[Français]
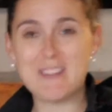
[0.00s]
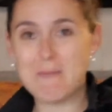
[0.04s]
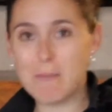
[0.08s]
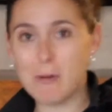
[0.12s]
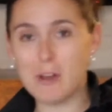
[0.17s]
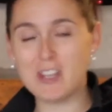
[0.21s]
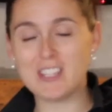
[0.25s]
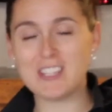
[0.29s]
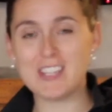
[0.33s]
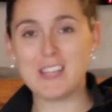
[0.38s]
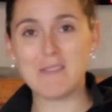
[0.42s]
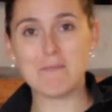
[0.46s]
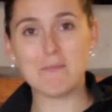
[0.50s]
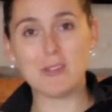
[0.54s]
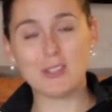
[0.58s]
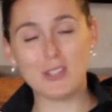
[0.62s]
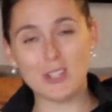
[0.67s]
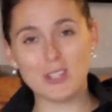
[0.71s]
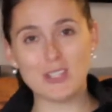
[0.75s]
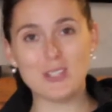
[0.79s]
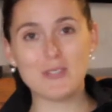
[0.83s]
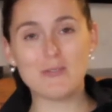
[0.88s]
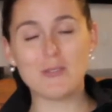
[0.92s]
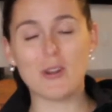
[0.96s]
n'es pas enceinte et que
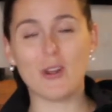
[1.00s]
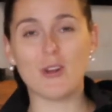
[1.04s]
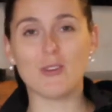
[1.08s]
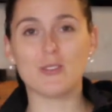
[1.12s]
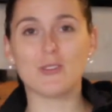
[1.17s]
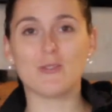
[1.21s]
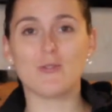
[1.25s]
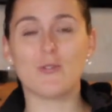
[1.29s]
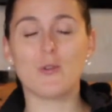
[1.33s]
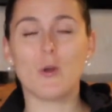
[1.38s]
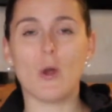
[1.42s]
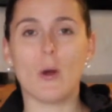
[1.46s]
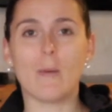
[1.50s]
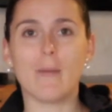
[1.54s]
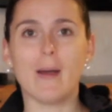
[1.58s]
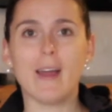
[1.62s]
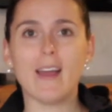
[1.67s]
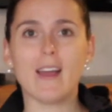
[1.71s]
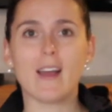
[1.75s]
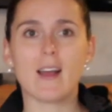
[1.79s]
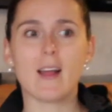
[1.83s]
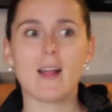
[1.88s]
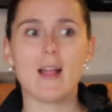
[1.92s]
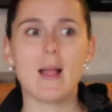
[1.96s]
tu as des douleurs au niveau
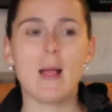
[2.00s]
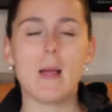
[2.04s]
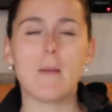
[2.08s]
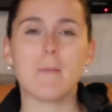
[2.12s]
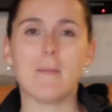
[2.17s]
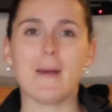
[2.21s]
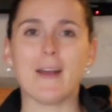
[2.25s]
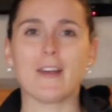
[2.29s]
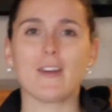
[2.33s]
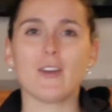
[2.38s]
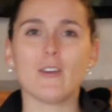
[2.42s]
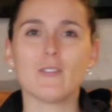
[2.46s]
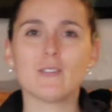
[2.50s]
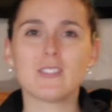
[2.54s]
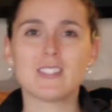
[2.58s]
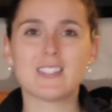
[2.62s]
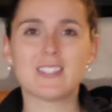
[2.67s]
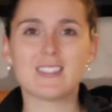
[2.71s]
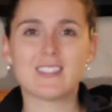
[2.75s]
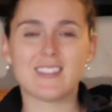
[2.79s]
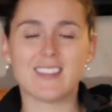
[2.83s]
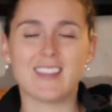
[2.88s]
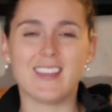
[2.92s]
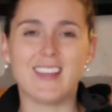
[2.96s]
lombaire. Par contre,
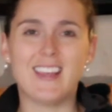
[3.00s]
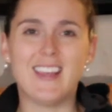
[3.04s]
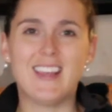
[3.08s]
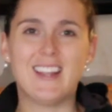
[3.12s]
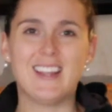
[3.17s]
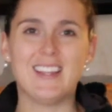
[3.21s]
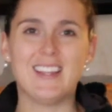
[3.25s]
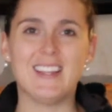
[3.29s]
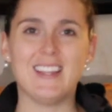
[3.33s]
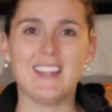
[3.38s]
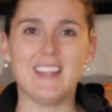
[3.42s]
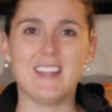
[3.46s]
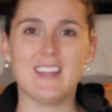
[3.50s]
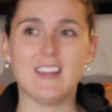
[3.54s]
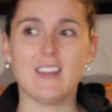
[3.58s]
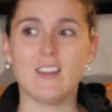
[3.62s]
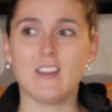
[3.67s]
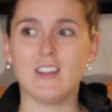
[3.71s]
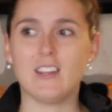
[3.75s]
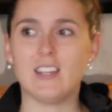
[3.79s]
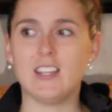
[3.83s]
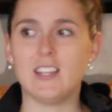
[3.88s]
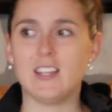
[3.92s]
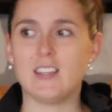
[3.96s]

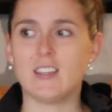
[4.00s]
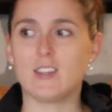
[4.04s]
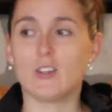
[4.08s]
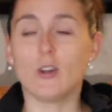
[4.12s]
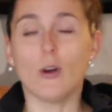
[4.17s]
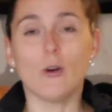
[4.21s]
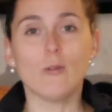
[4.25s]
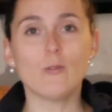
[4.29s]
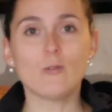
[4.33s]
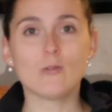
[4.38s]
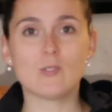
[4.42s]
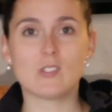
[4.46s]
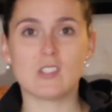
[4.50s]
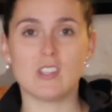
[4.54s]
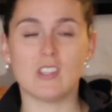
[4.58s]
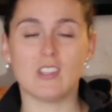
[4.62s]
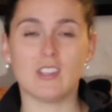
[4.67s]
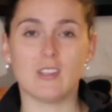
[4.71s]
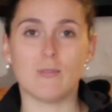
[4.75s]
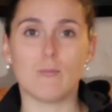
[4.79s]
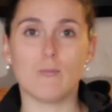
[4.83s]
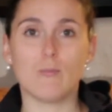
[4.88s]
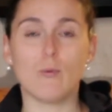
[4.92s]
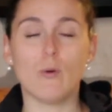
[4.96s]
les, causes
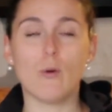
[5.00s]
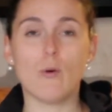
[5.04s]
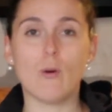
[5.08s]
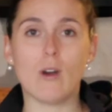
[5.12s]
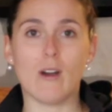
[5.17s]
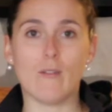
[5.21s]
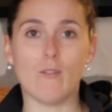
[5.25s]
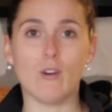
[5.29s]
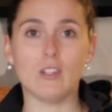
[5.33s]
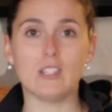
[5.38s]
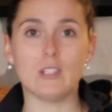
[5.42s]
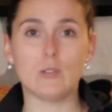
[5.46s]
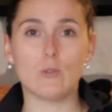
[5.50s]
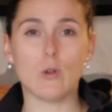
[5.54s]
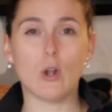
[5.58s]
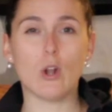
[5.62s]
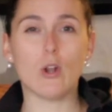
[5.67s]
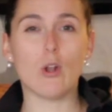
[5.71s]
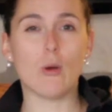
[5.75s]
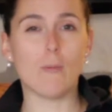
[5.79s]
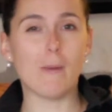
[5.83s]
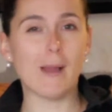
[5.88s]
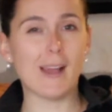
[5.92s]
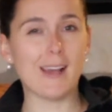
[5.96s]
pour avoir des douleurs
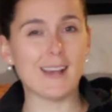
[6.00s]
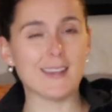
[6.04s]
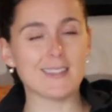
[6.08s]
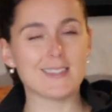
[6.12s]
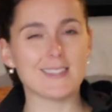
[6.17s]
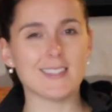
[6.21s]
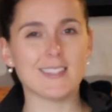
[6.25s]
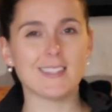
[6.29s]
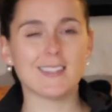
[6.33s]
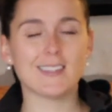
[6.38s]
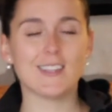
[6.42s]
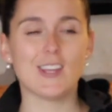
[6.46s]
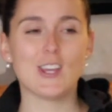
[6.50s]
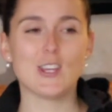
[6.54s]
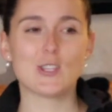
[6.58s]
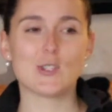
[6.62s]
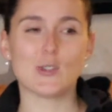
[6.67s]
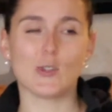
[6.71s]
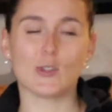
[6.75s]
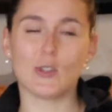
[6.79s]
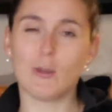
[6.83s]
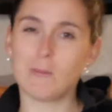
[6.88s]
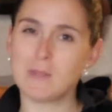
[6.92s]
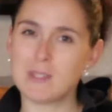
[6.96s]
lombaires enceintes
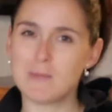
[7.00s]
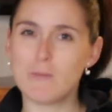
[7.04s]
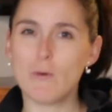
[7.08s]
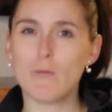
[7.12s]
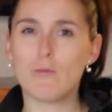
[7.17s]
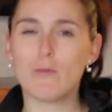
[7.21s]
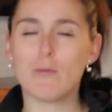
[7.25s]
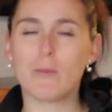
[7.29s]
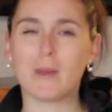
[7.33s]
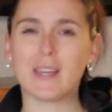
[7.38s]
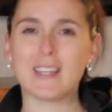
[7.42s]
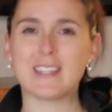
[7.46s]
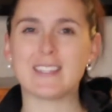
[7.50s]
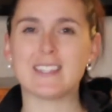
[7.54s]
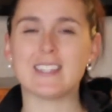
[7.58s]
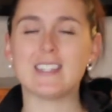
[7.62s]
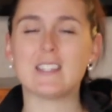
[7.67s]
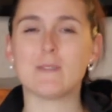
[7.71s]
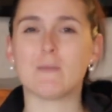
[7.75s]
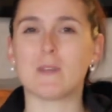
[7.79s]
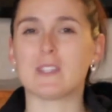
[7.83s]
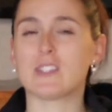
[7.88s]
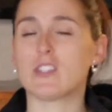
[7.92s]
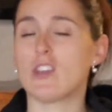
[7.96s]
sont un petit peu plus
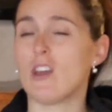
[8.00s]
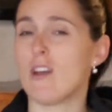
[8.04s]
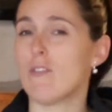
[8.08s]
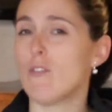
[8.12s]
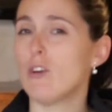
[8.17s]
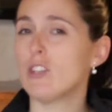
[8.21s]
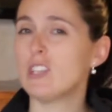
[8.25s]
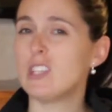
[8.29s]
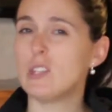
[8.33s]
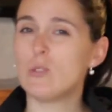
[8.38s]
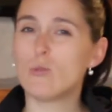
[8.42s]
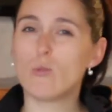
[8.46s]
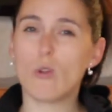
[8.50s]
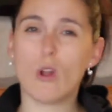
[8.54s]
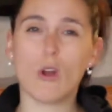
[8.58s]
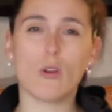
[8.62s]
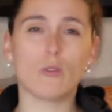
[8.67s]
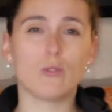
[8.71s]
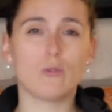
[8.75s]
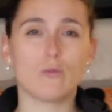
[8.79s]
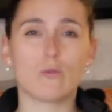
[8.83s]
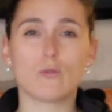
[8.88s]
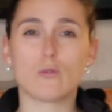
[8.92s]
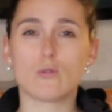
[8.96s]
précises parce qu'avoir des douleurs
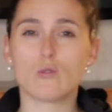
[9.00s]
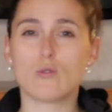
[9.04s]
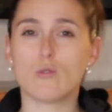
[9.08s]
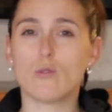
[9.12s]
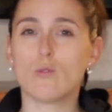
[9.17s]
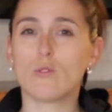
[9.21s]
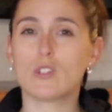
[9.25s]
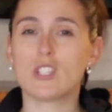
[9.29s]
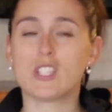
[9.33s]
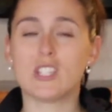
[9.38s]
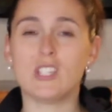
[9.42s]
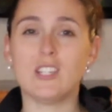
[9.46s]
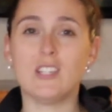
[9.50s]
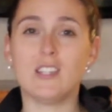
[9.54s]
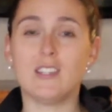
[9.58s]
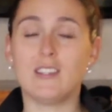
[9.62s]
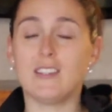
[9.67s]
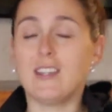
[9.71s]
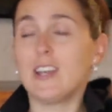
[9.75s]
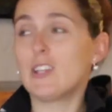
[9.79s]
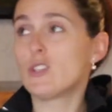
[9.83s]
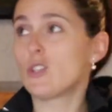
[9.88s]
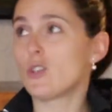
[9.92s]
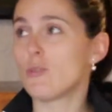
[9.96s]
au niveau du dos chez
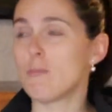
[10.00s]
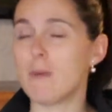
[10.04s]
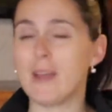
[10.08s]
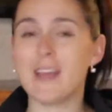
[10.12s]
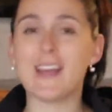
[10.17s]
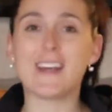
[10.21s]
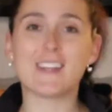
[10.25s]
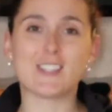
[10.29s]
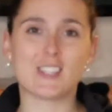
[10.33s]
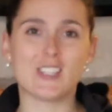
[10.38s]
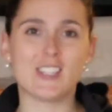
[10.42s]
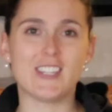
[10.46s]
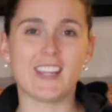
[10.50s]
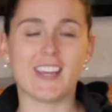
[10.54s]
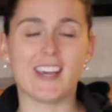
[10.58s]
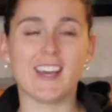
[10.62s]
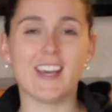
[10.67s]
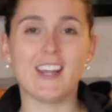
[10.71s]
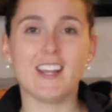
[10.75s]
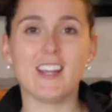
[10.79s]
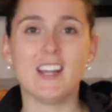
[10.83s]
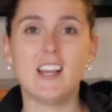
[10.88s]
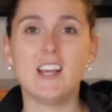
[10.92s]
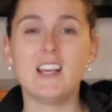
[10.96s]
l'être humain en
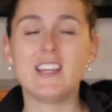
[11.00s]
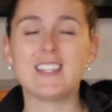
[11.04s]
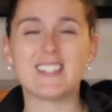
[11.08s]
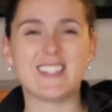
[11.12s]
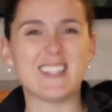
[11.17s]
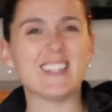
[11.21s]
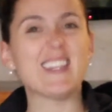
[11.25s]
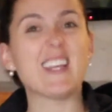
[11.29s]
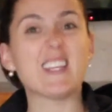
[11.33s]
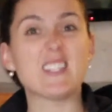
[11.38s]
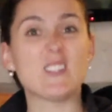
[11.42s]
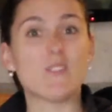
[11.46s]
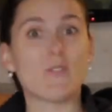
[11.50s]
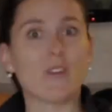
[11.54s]
général, c'est assez